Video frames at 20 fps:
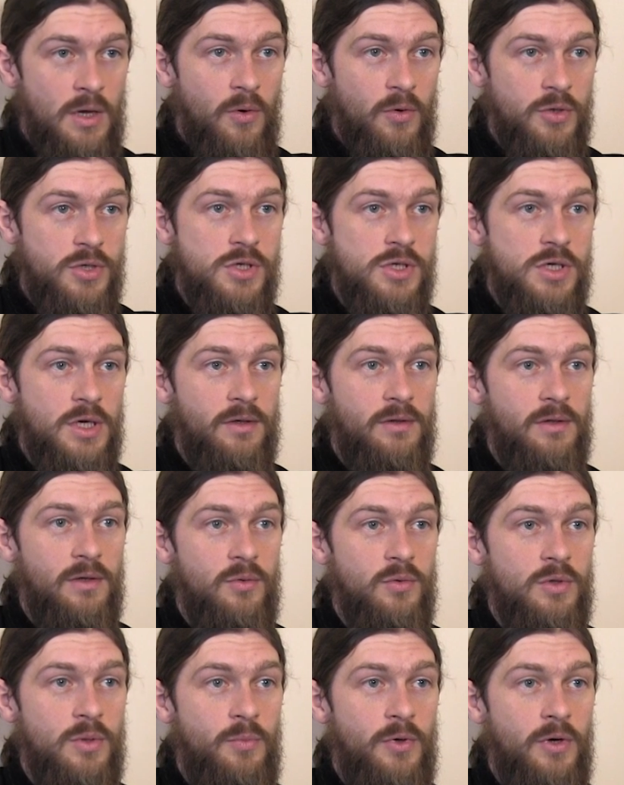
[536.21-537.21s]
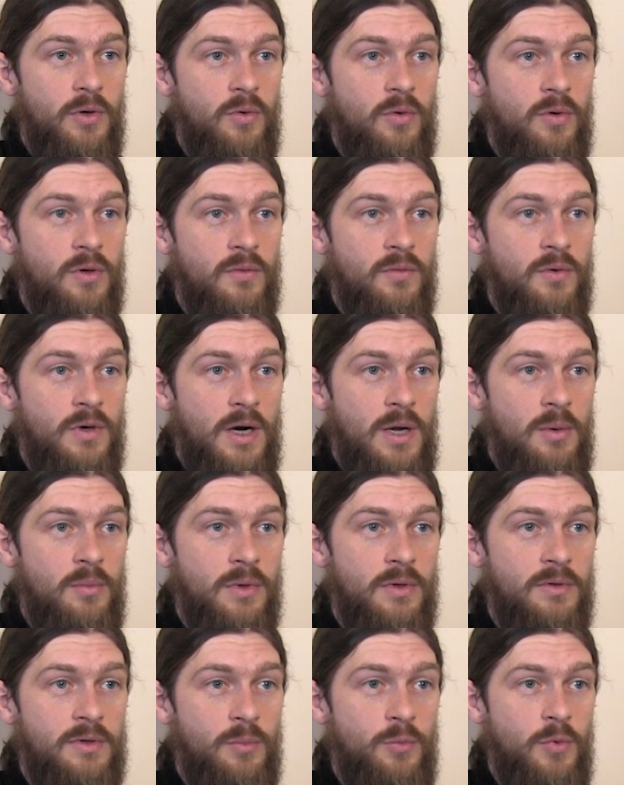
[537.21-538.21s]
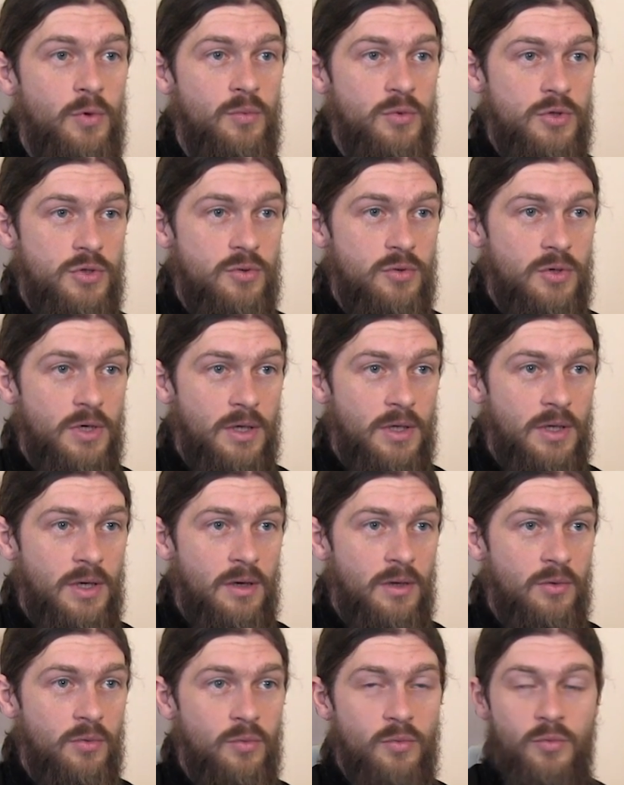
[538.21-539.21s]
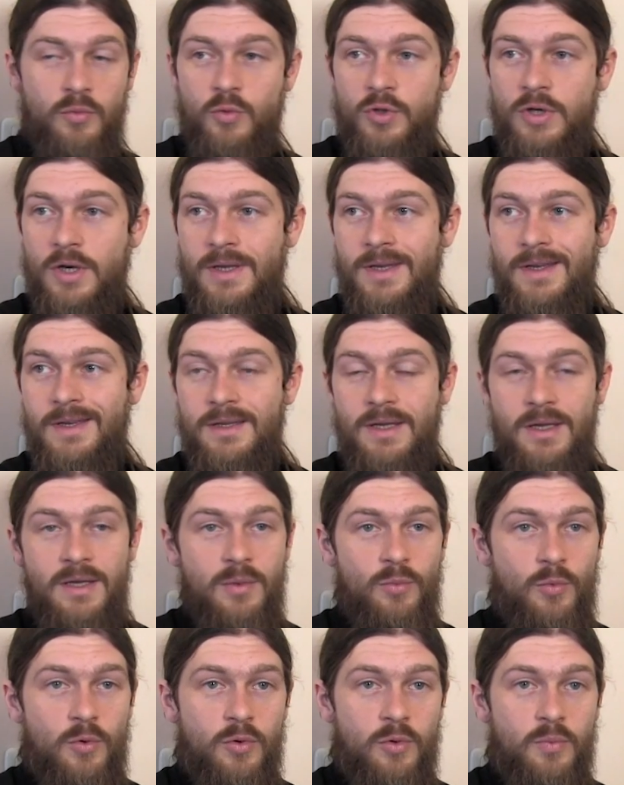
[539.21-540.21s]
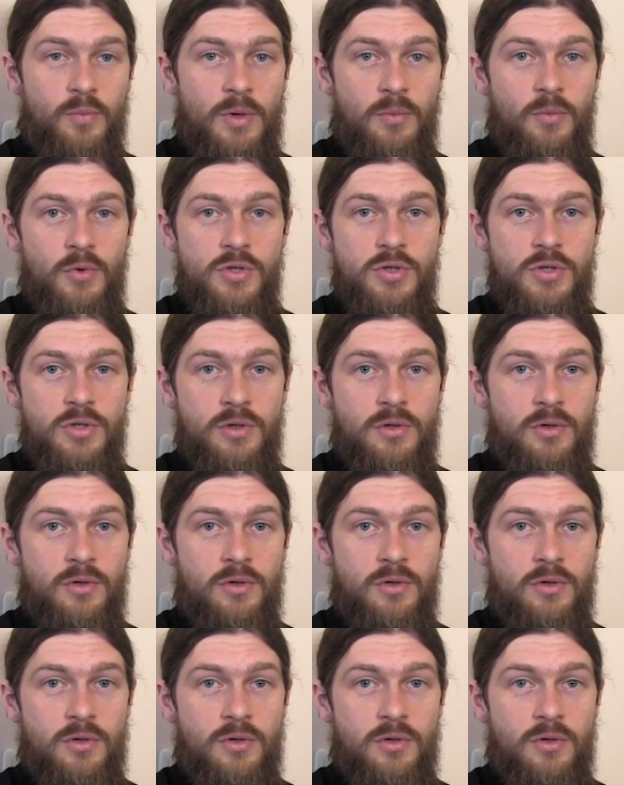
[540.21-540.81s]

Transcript: Очень часто люди приходят в храм за помощью, когда ну, уже нигде не могут помочь,